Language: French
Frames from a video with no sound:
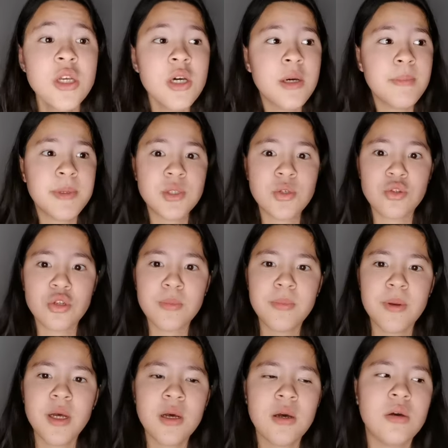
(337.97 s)
Parce que tu vas,
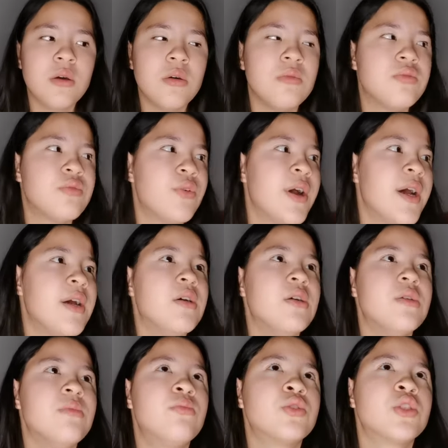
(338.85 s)
pas... Euh, ouais,
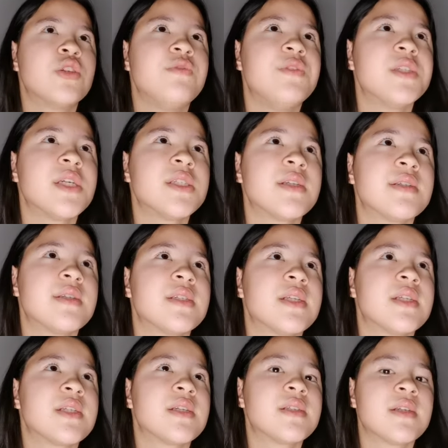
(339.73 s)
bon, j'ai fait ça, ça, ça, ça,
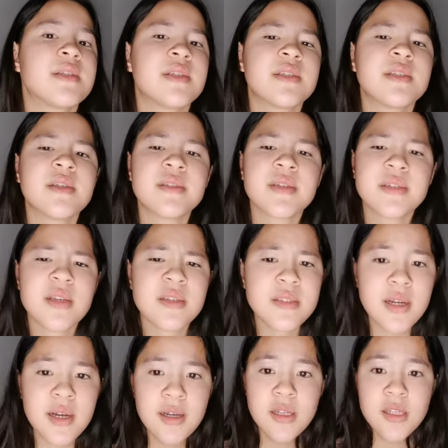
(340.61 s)
ça, ça, ça, ça, ça, ça.